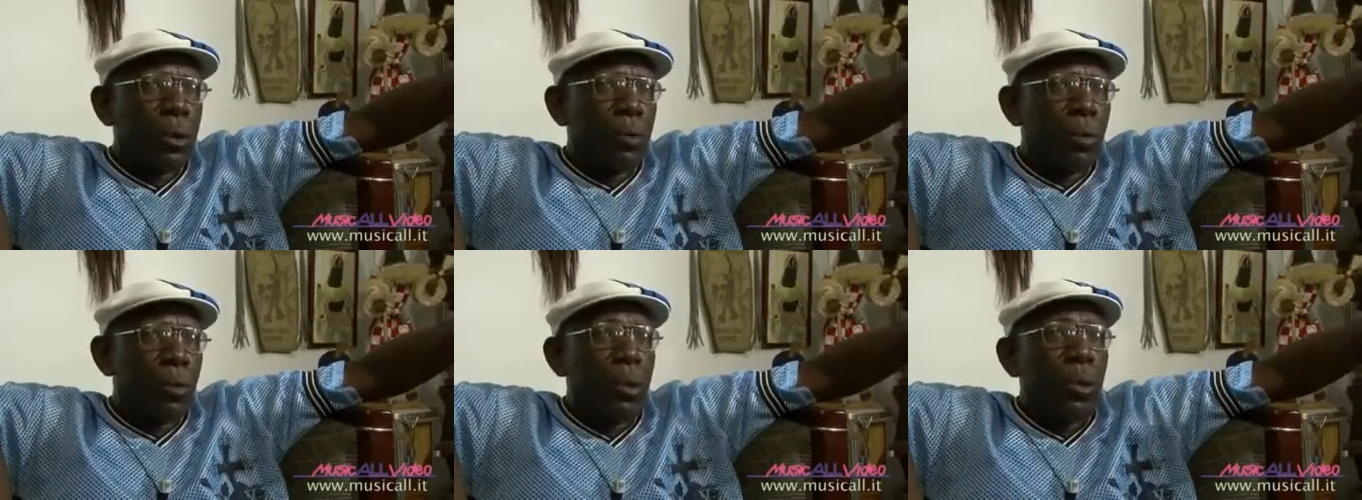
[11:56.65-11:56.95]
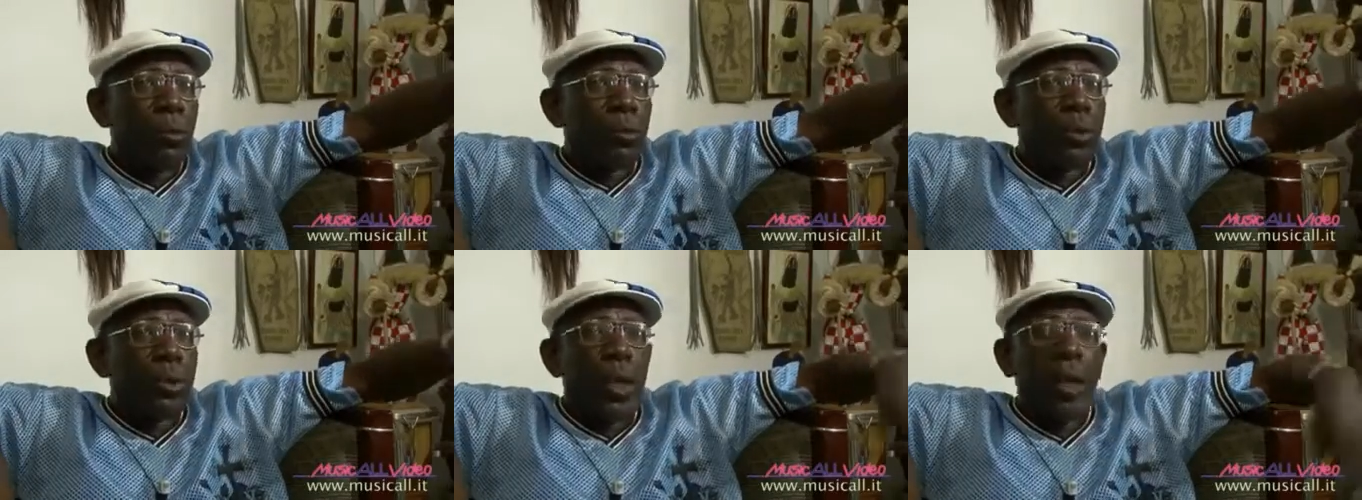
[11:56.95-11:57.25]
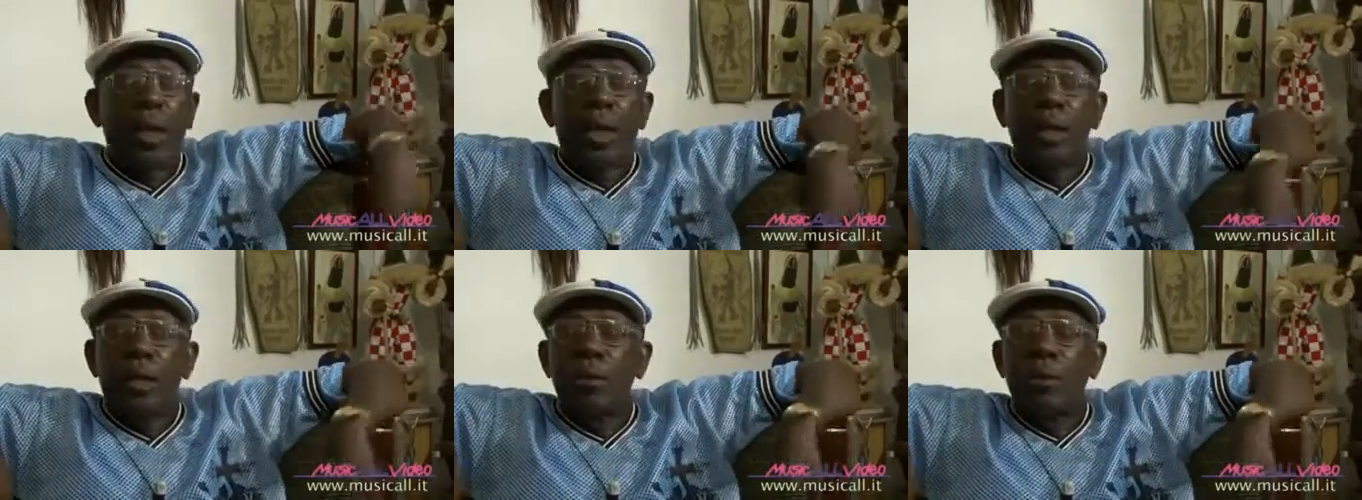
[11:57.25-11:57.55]
Bueno, tú
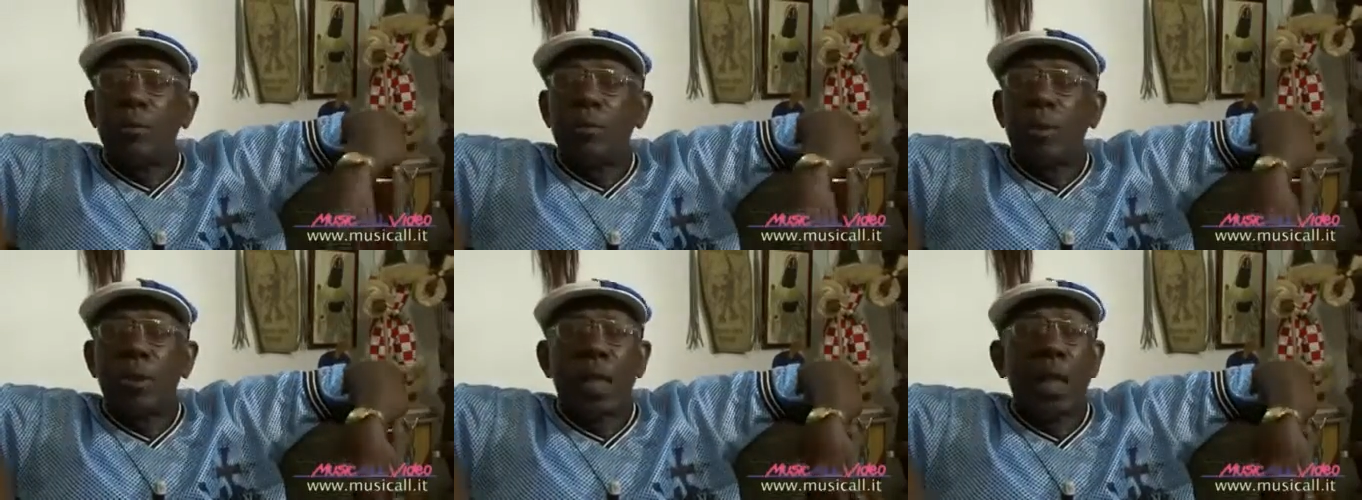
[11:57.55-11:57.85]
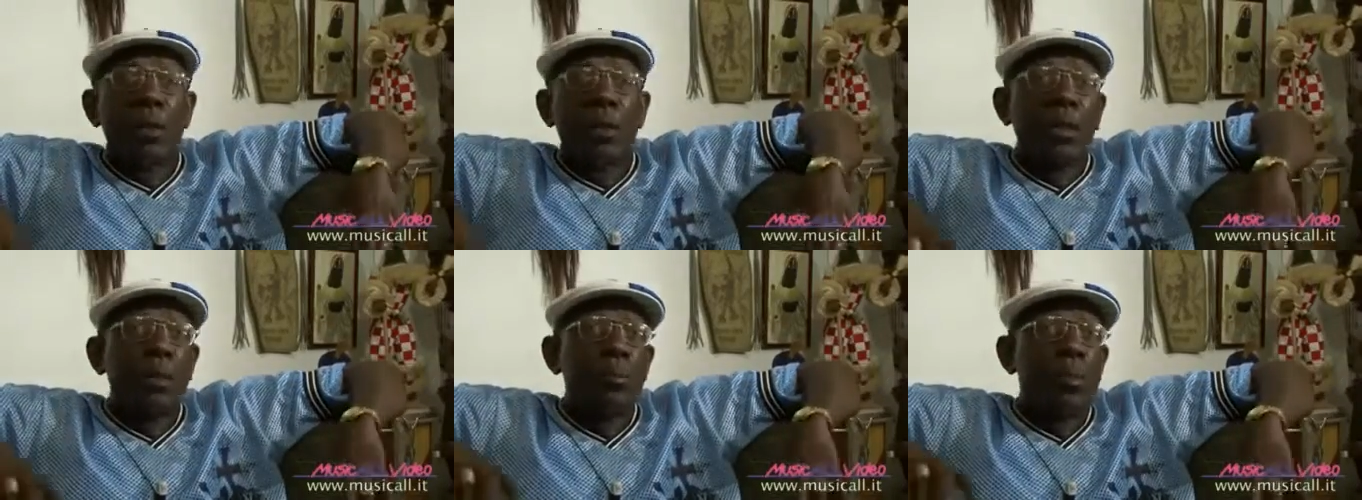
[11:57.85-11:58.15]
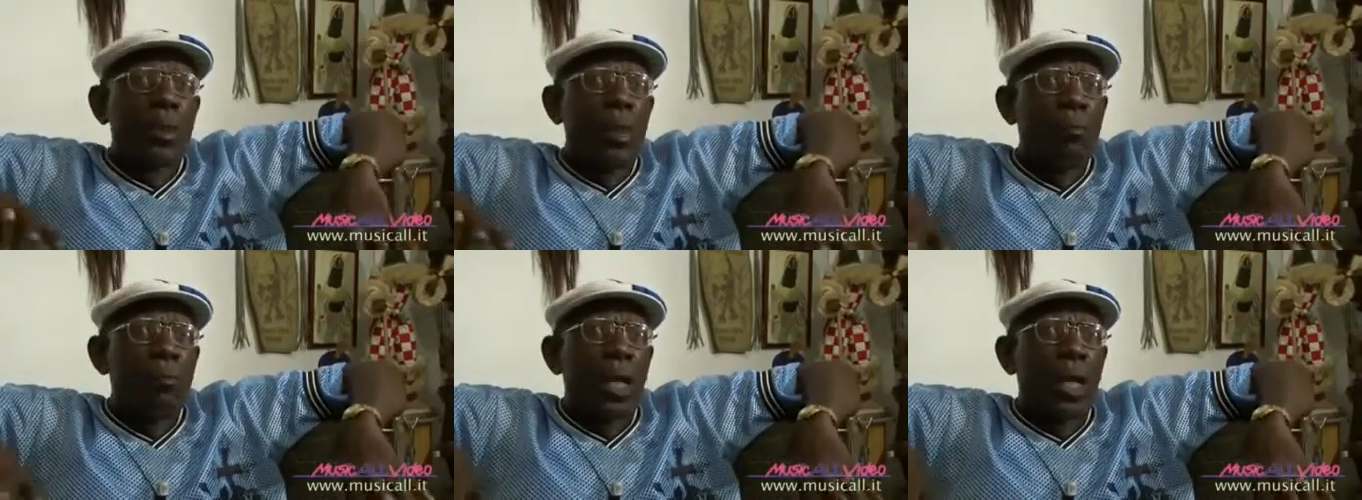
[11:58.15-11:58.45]
sabes que se fue, ya el
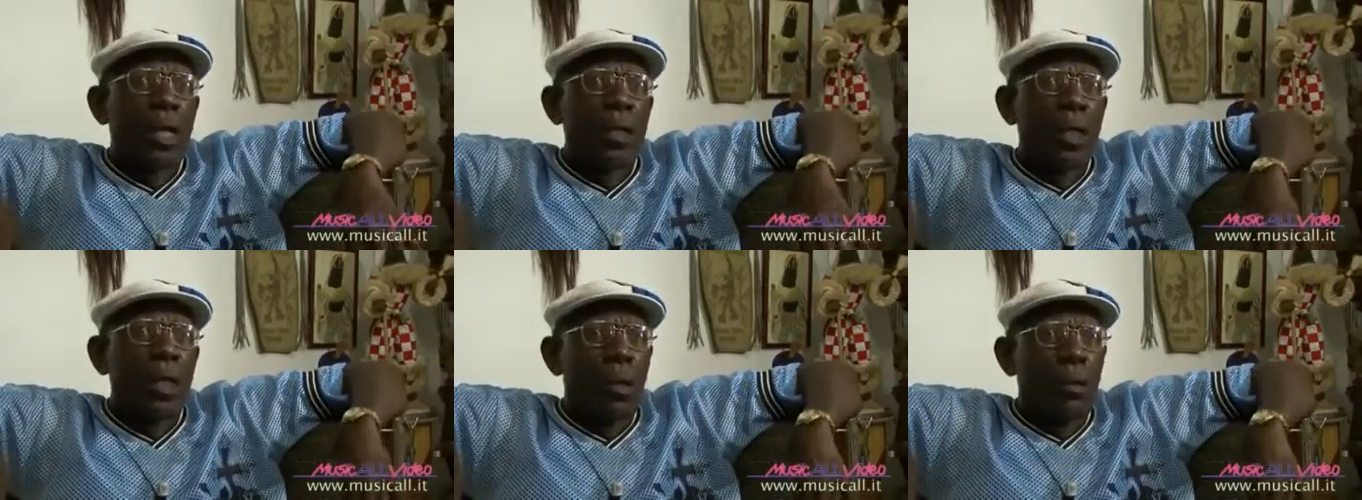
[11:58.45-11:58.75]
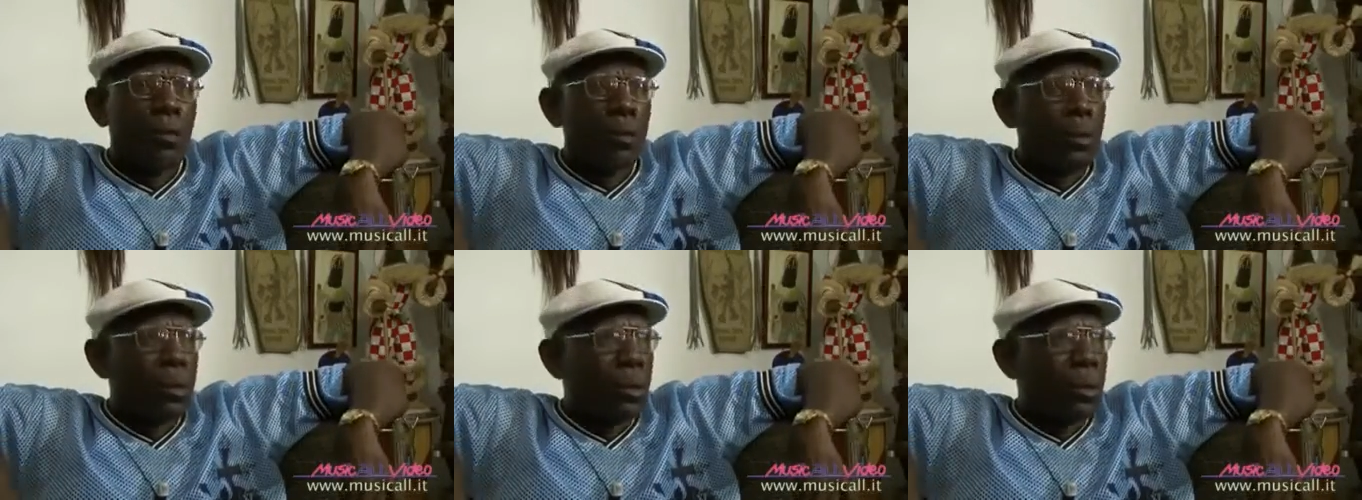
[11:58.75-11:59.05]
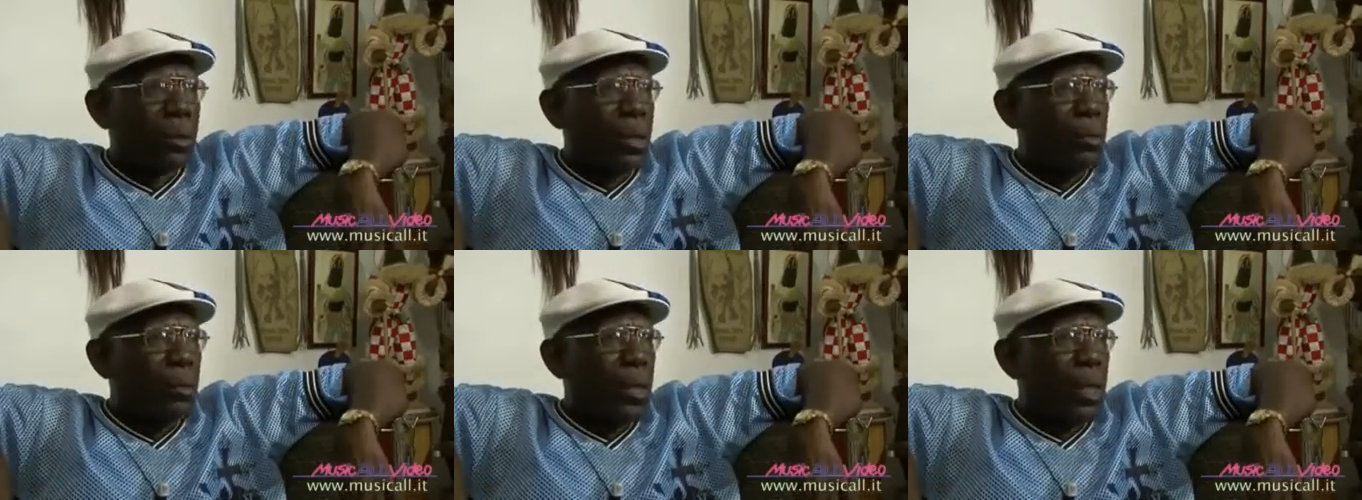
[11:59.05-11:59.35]
tipo está enmarañado,
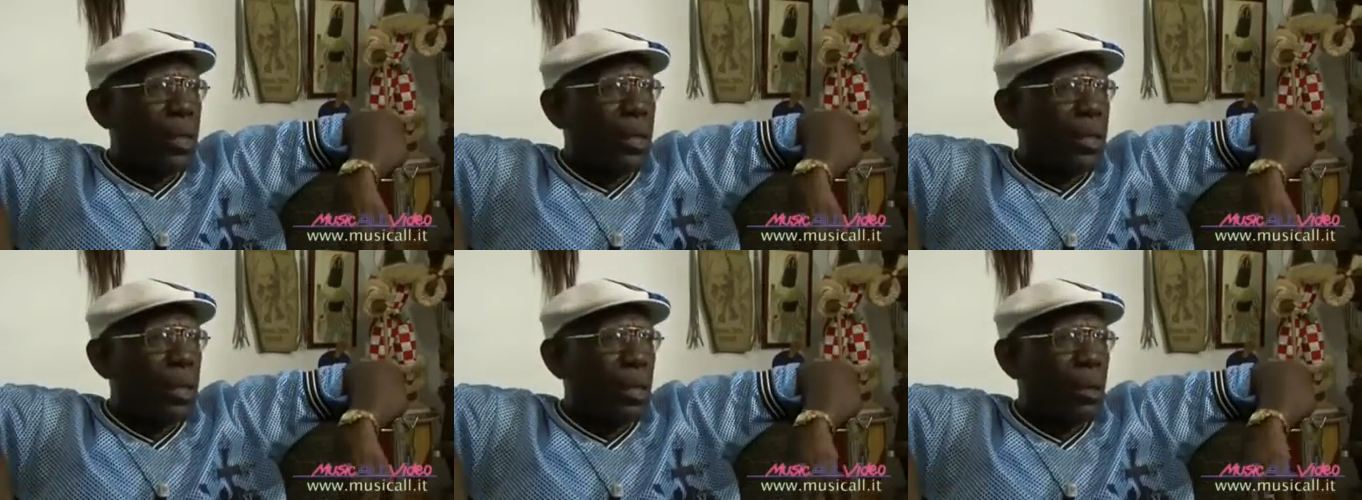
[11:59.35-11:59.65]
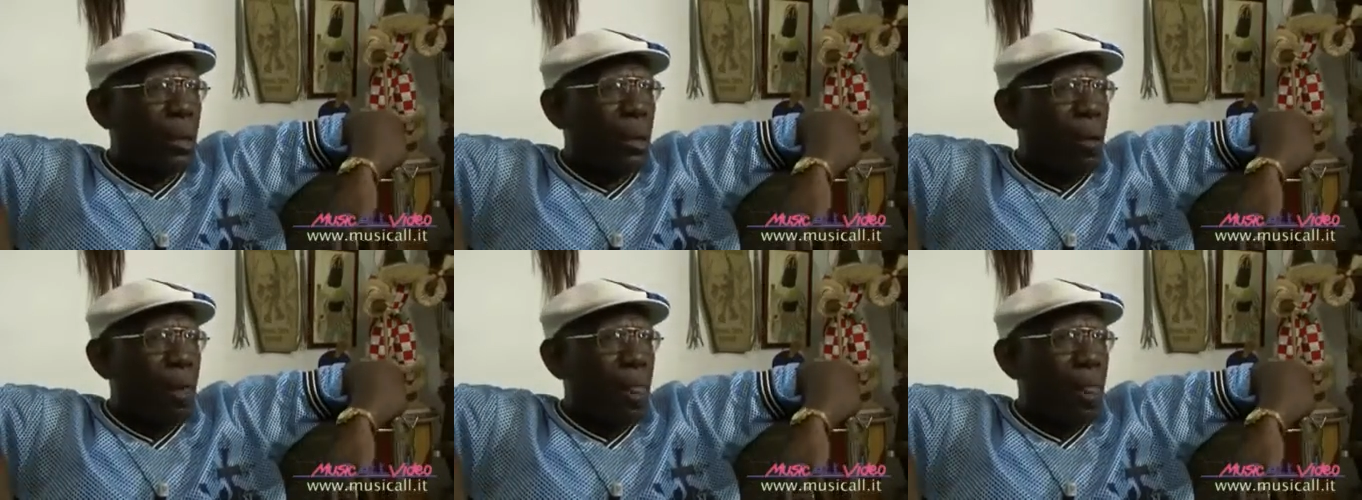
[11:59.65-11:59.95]
el tipo le dice,